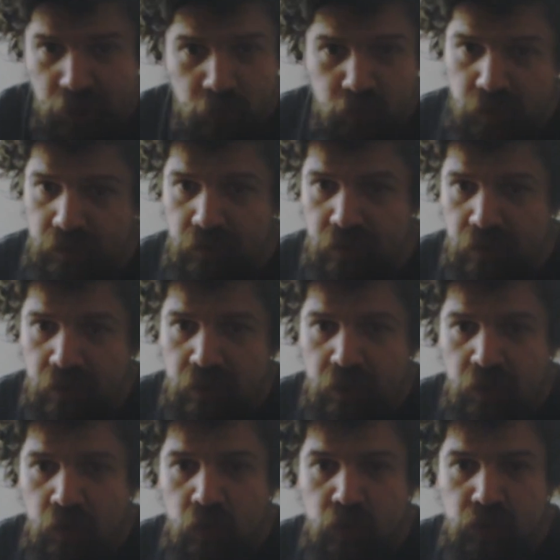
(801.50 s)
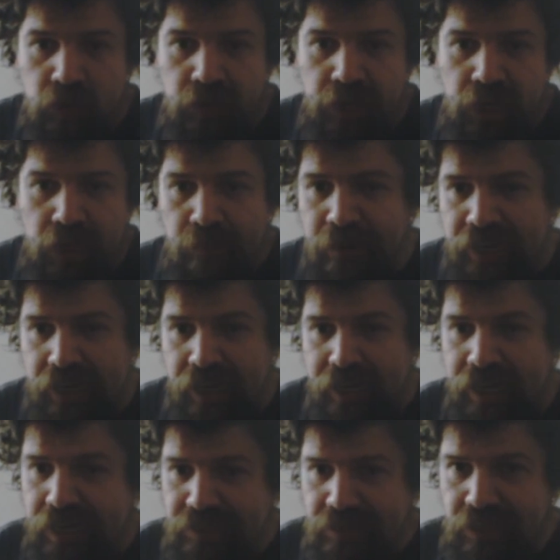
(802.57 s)
un, uno de marca
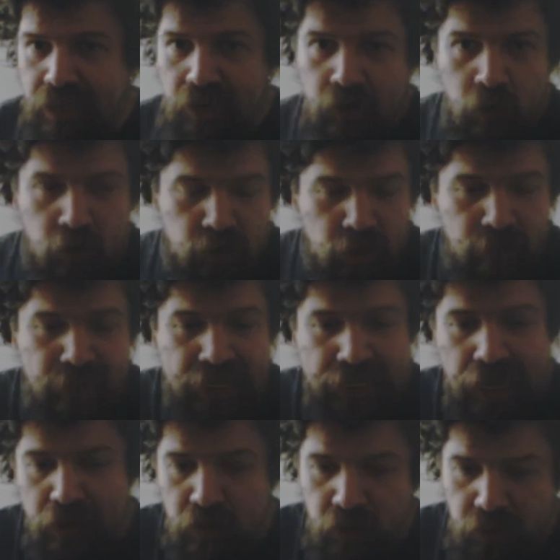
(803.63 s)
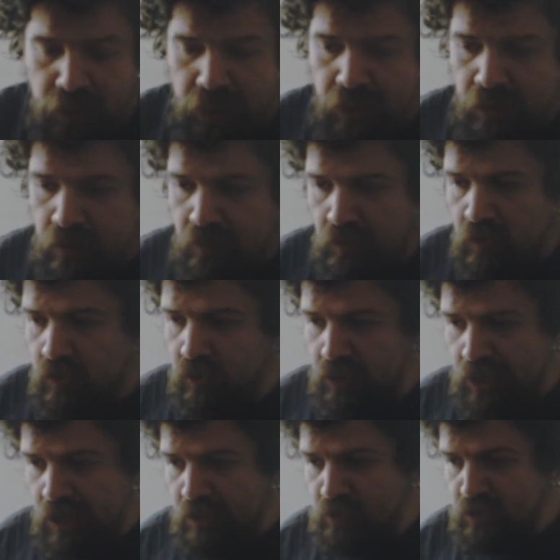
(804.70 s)
Racer o uno de marca Ori o
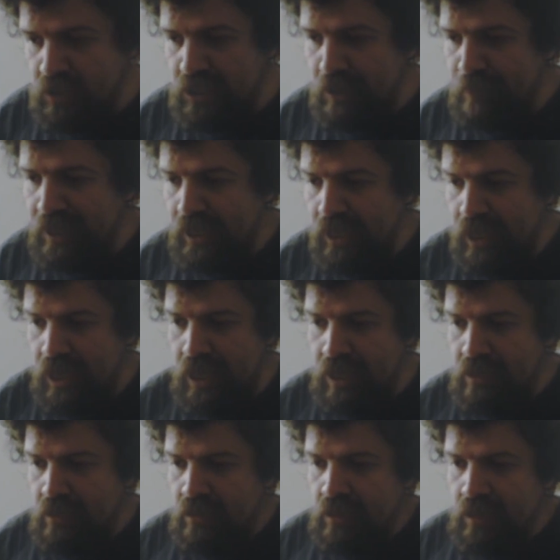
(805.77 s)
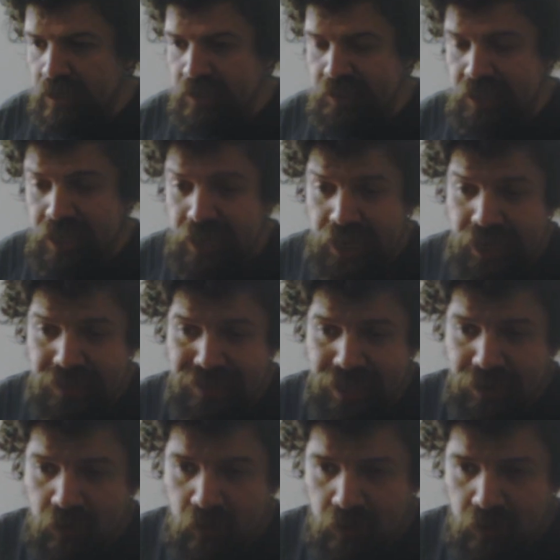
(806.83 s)
de alguna otra marca que se dedica a hacer